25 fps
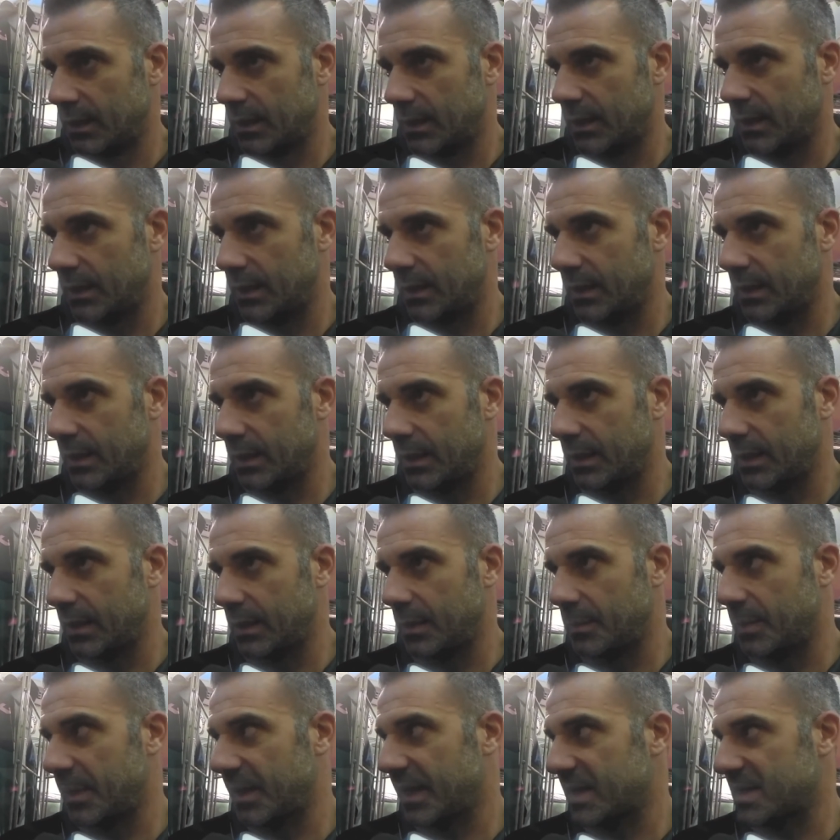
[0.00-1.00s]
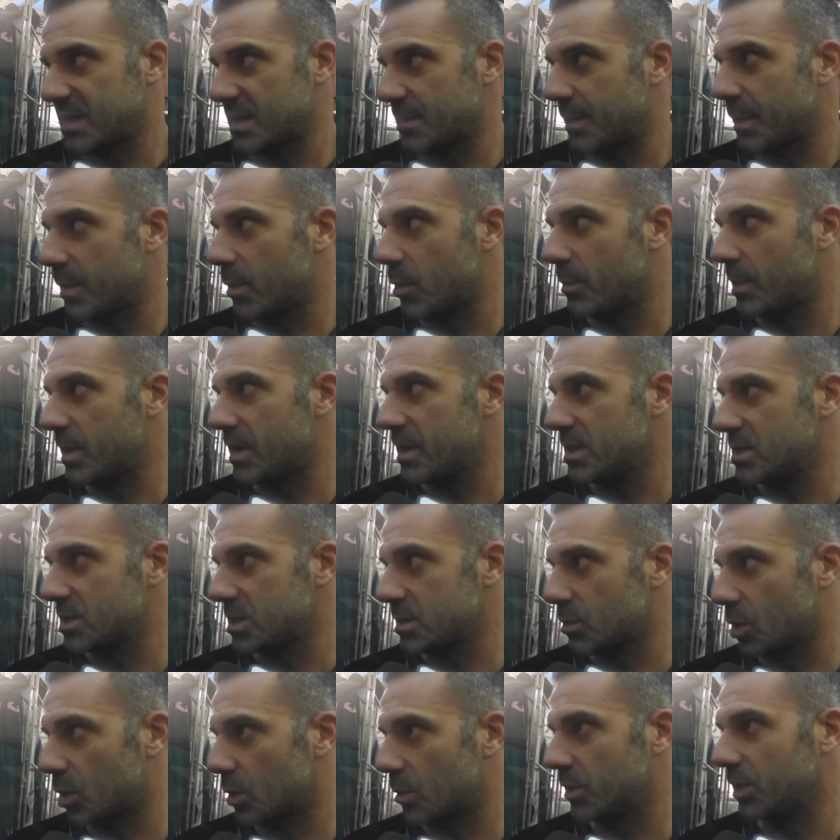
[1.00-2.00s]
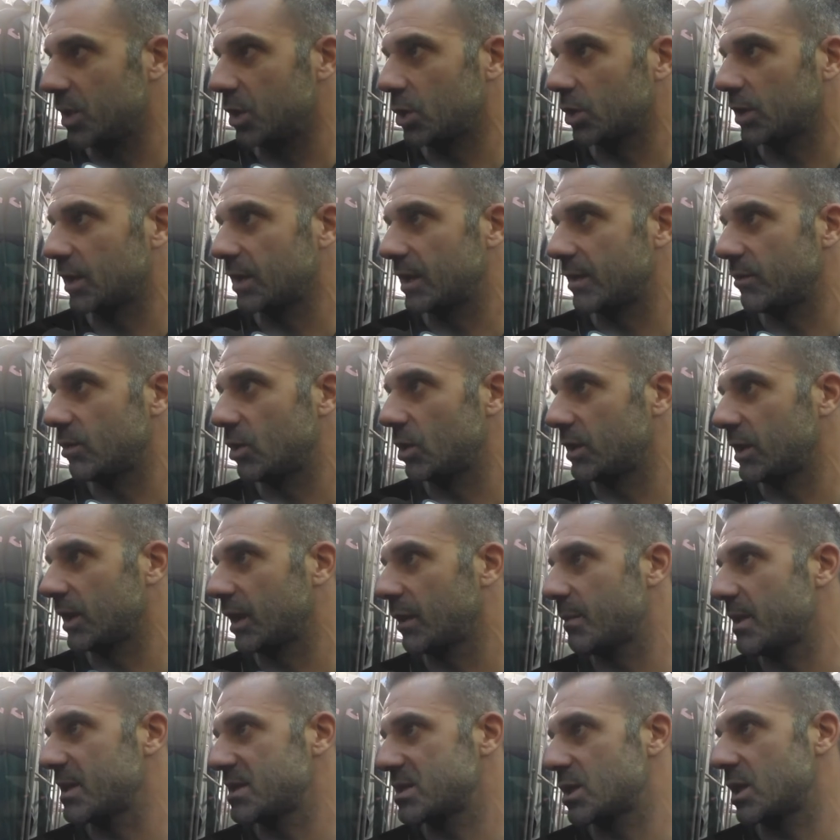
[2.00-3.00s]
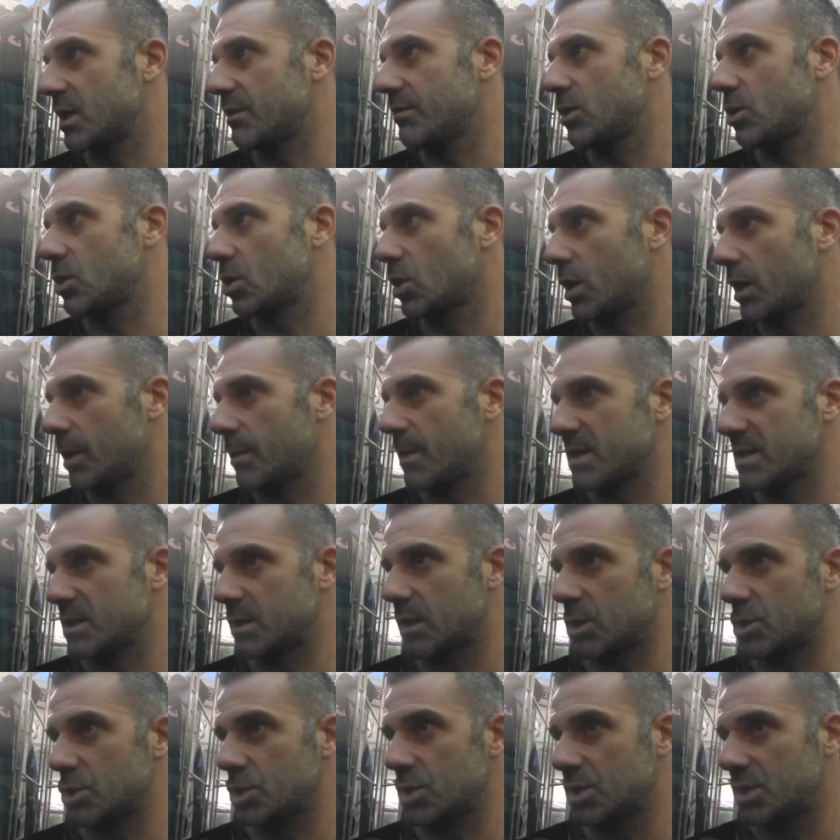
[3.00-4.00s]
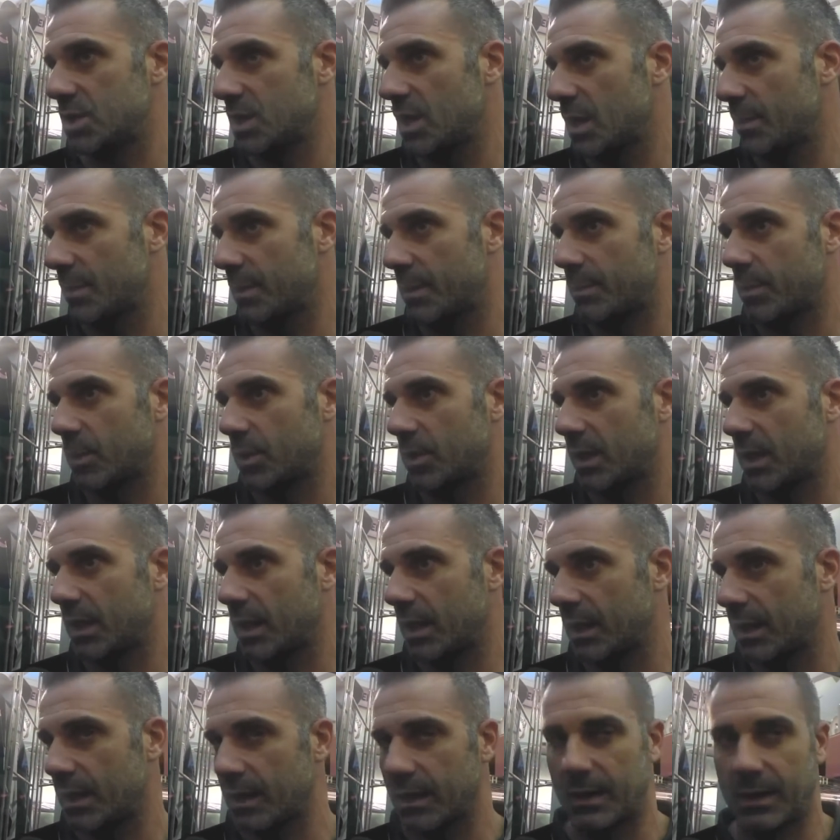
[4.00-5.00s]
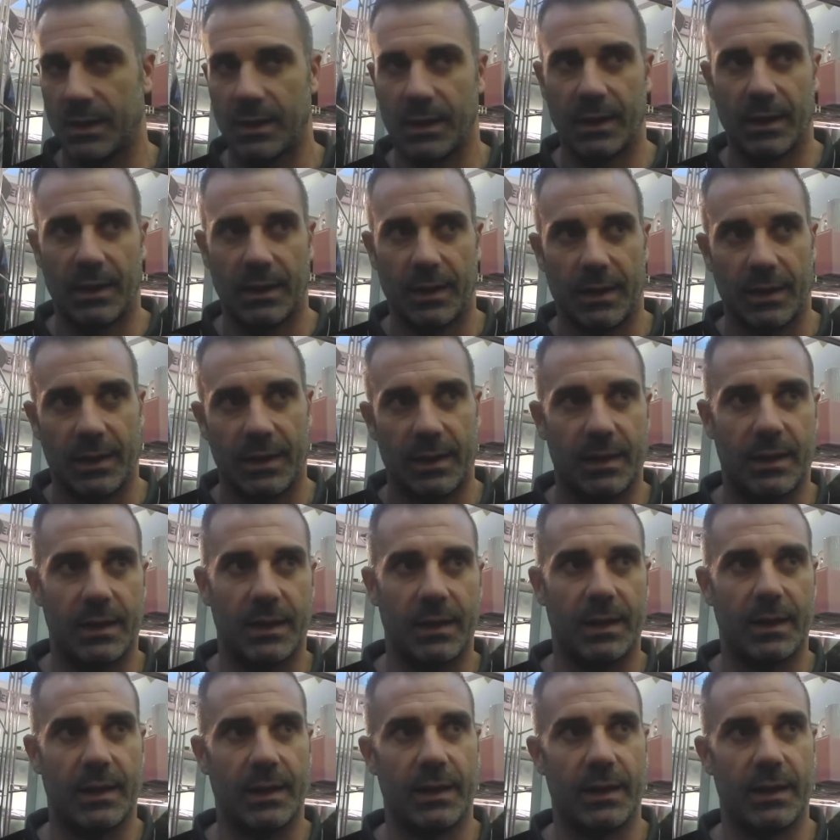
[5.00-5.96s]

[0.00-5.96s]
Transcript: Eh, perché sappiamo benissimo, come ho detto tante volte, che basta una vittoria, basta una scintilla per poter eh,